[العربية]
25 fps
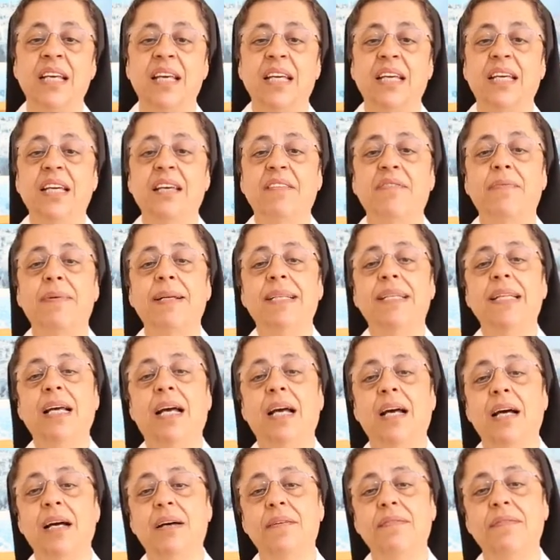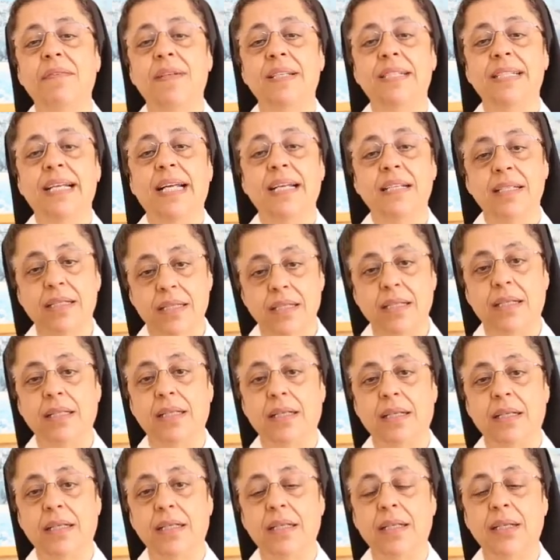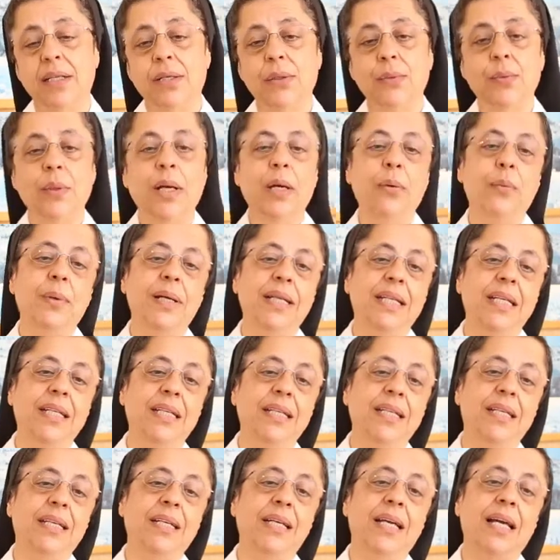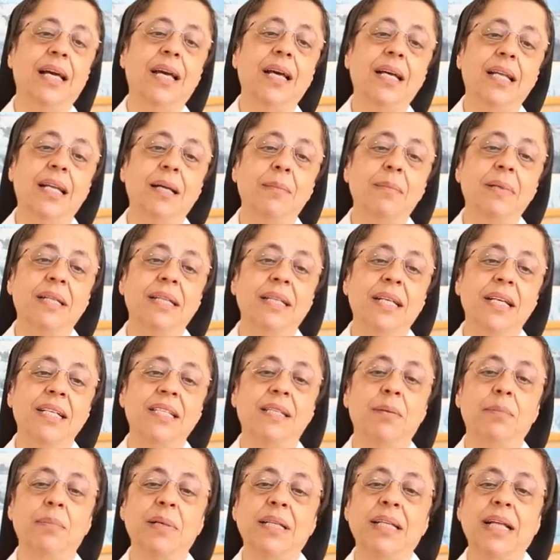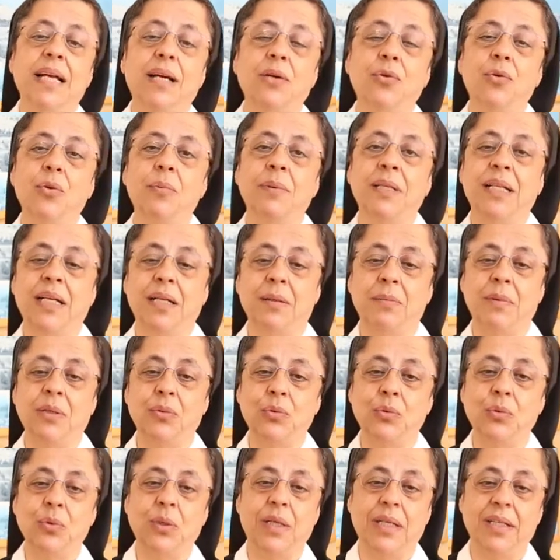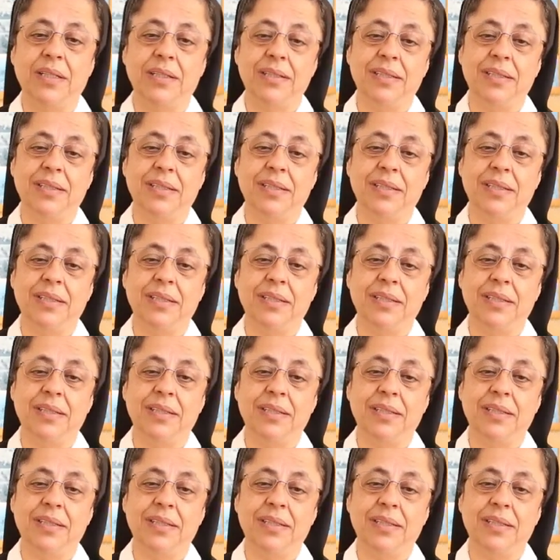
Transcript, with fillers: كيف بدي حافظ على الصلاة وحولي أغلب الناس بيضحكوا من هالموضوع